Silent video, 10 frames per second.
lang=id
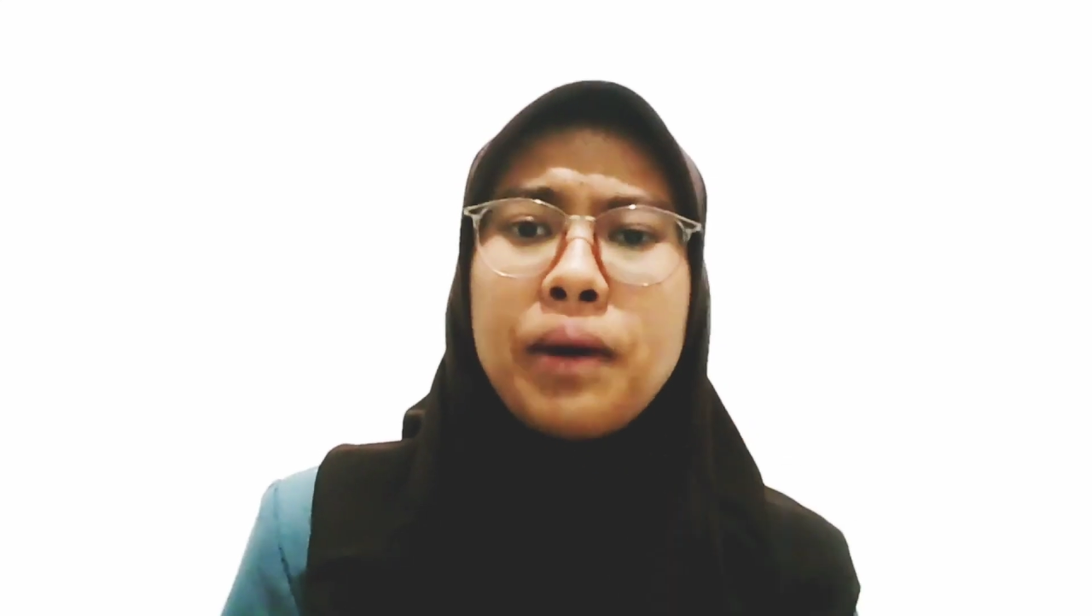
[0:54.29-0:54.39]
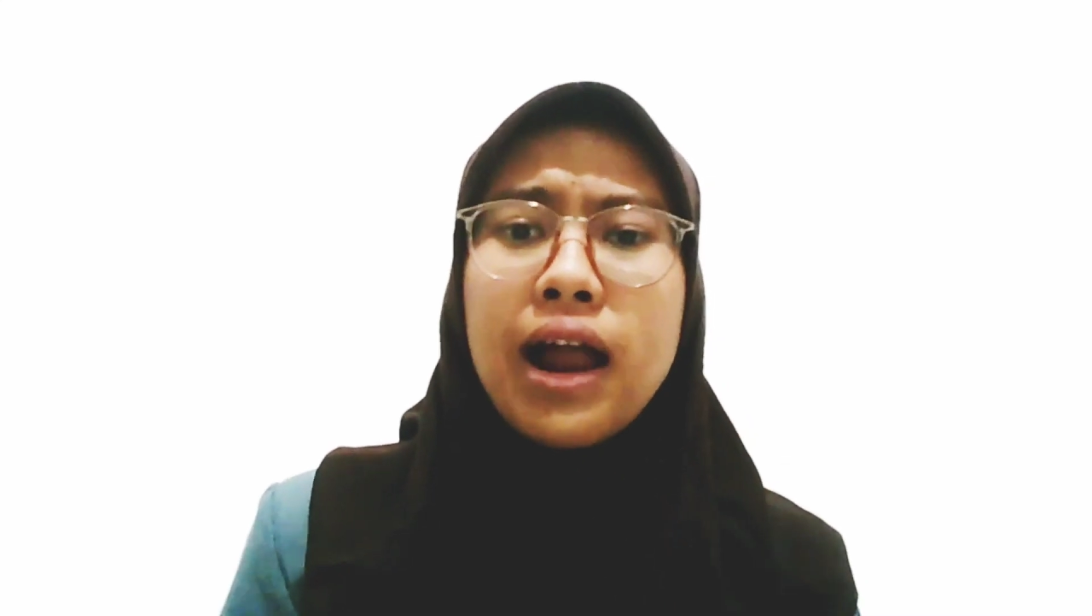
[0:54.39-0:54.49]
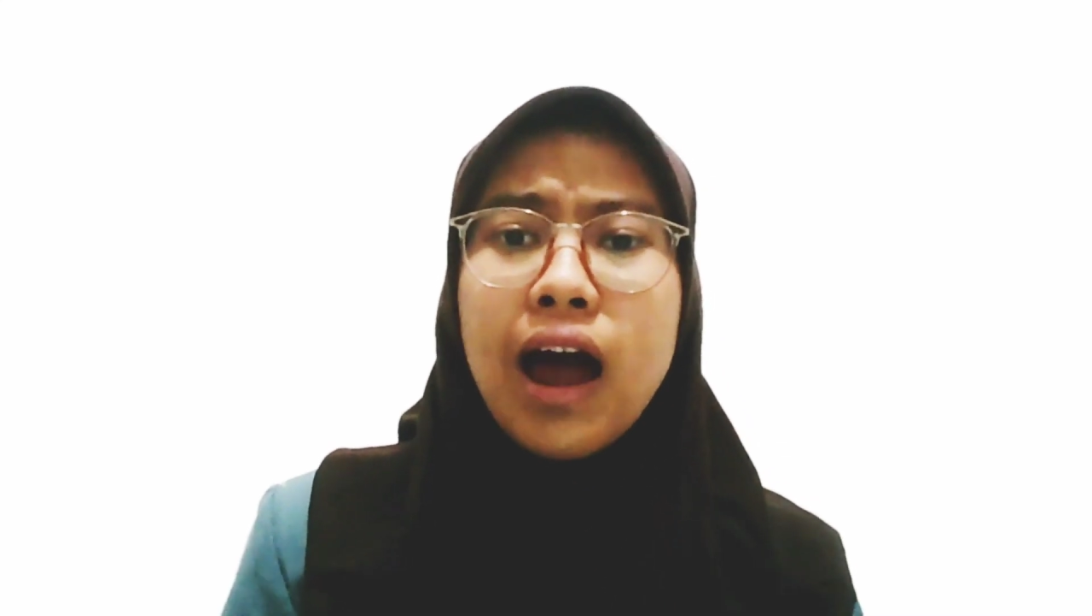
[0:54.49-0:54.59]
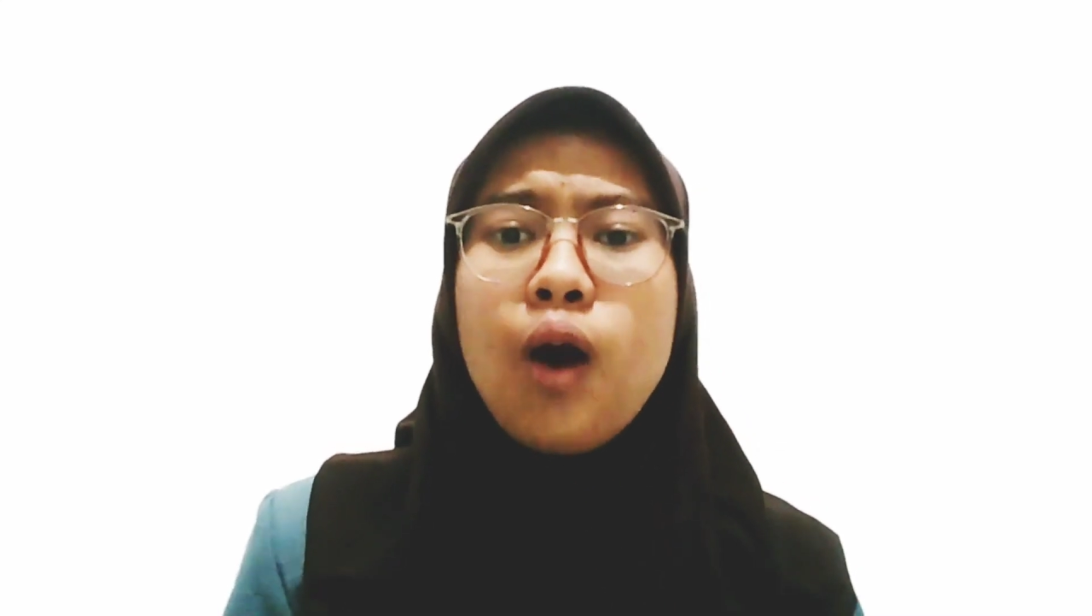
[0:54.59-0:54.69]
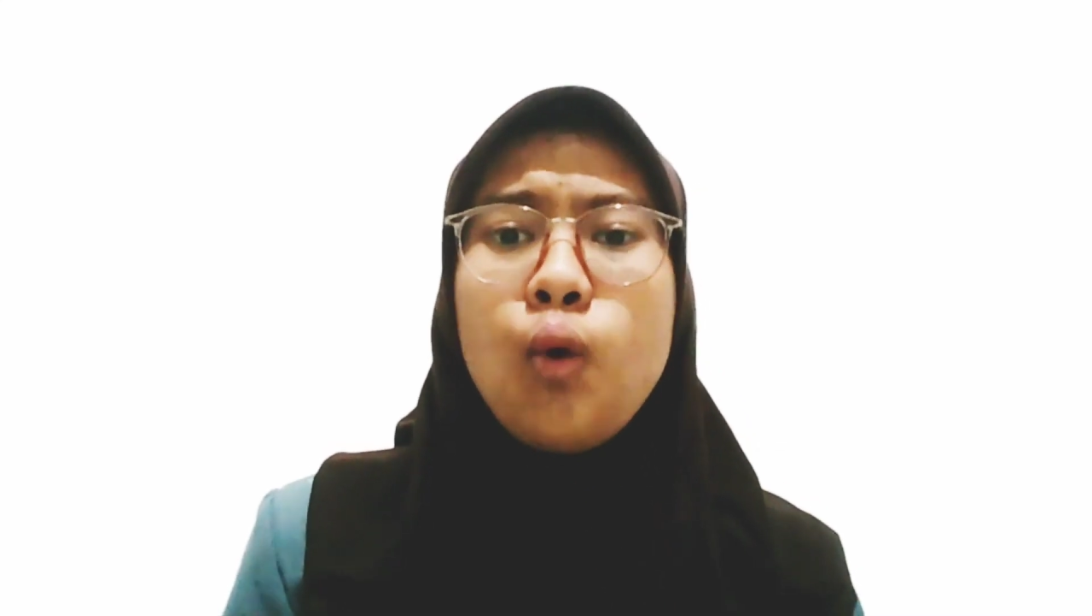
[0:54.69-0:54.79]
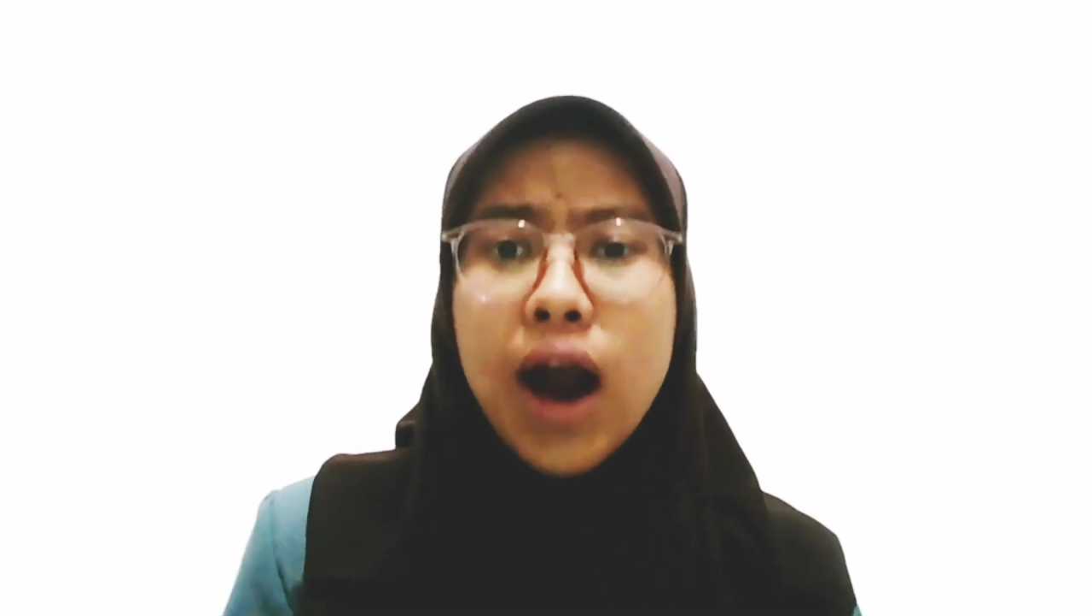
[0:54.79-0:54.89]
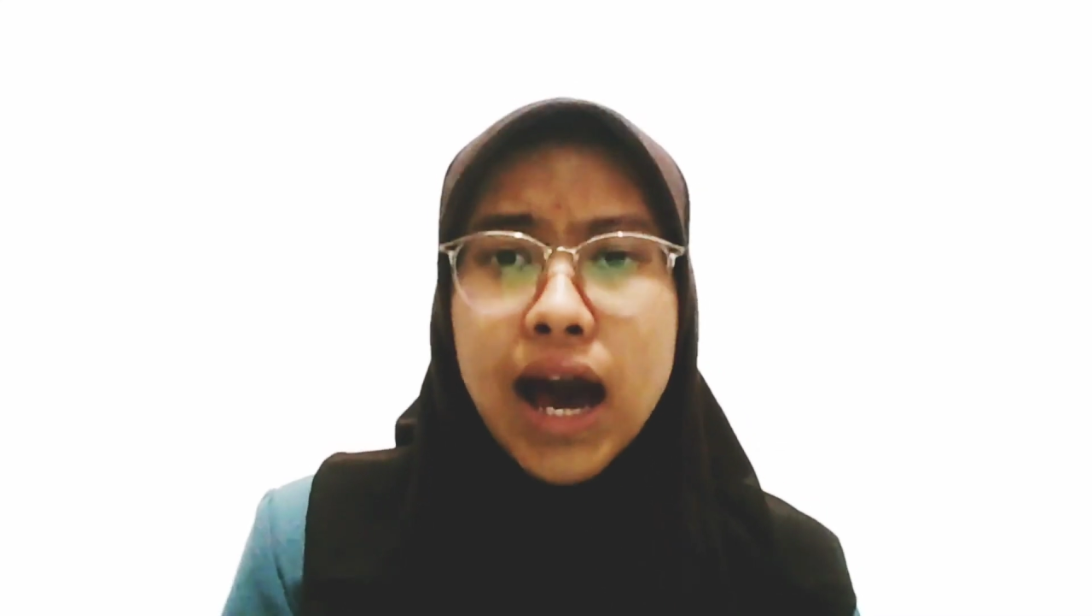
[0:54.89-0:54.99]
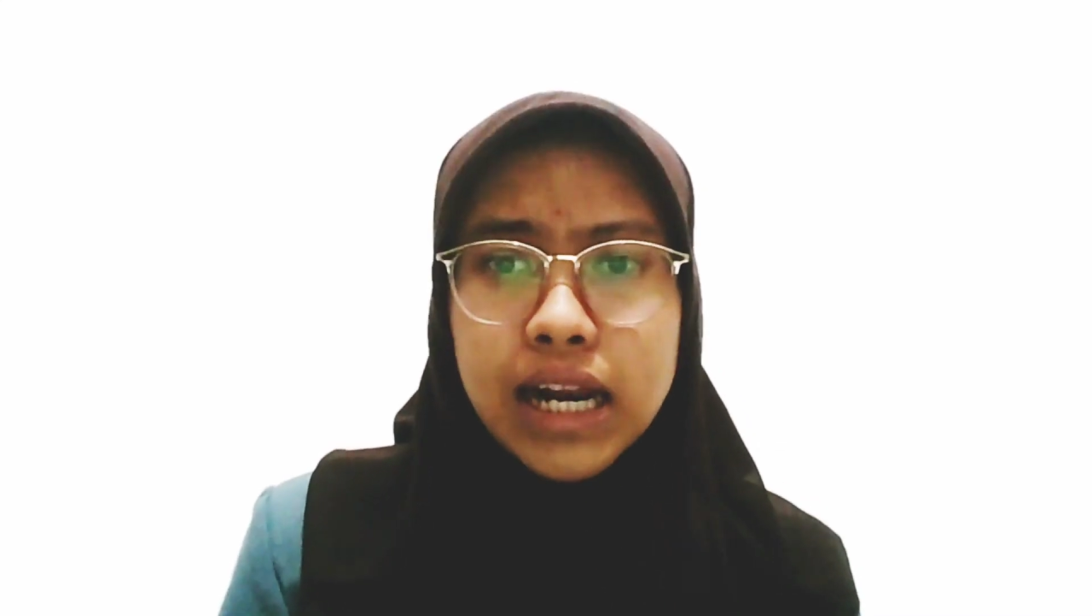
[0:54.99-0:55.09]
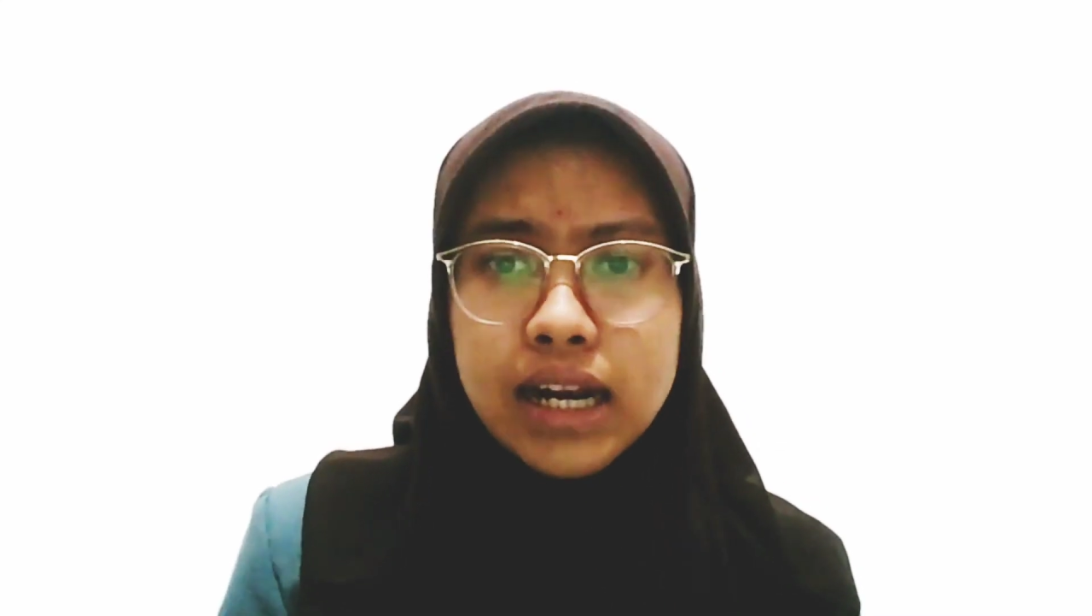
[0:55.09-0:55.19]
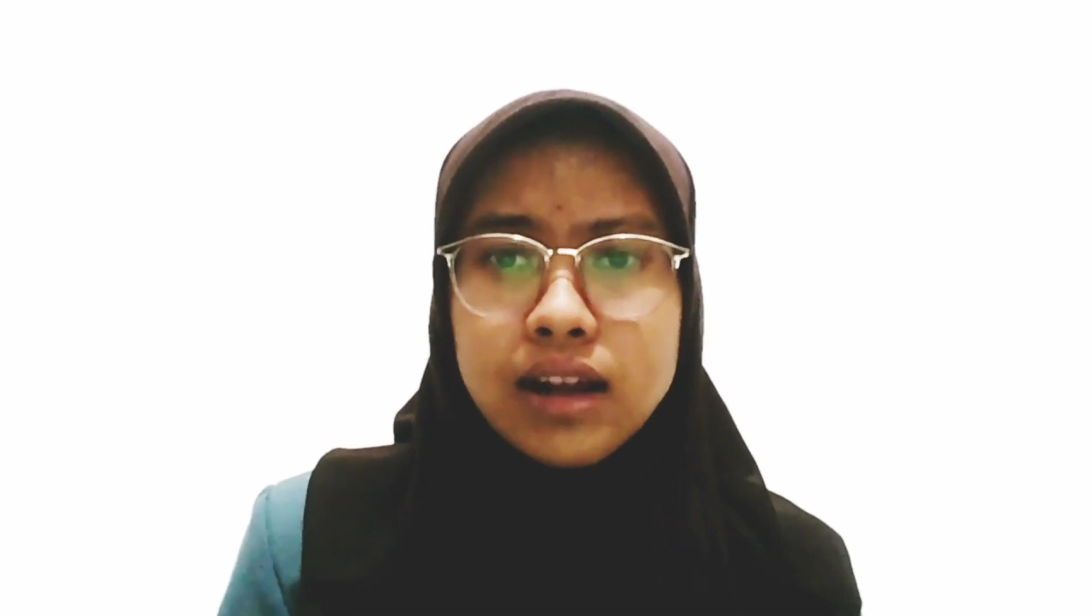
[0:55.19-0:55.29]

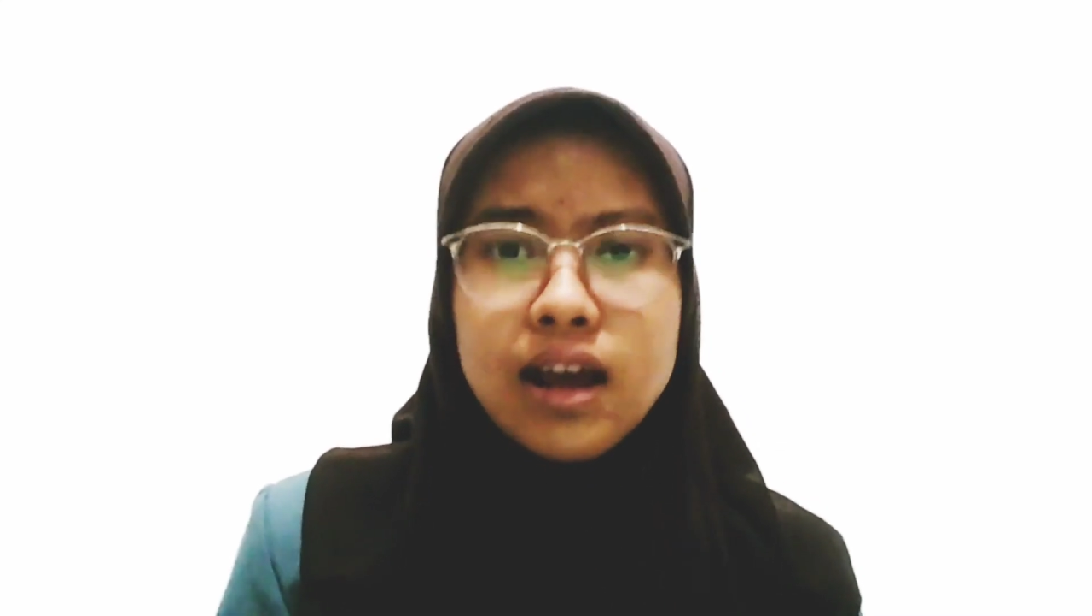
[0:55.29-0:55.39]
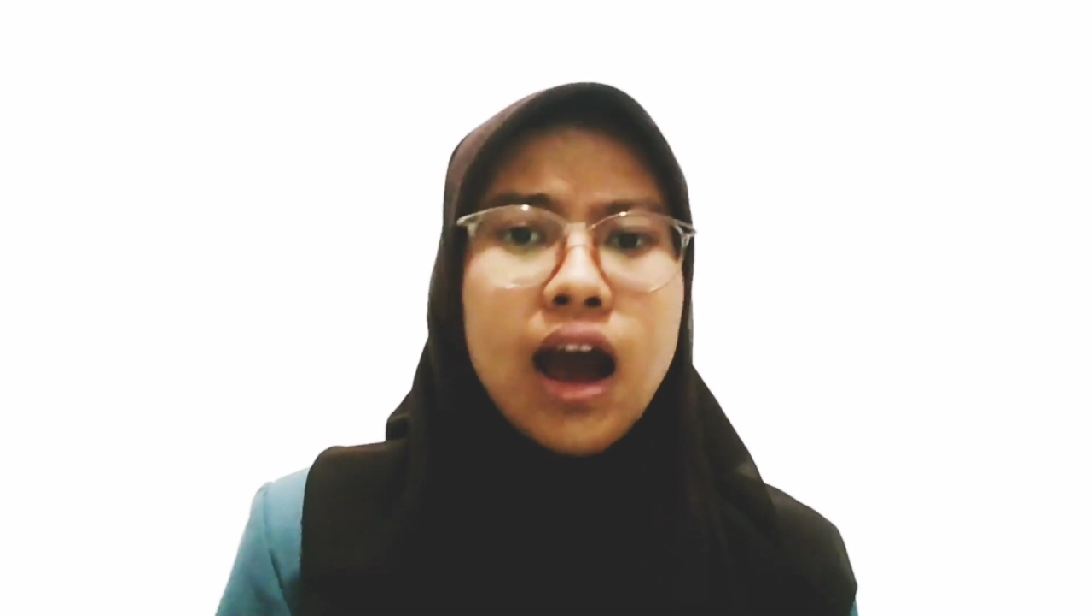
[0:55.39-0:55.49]
pahlawan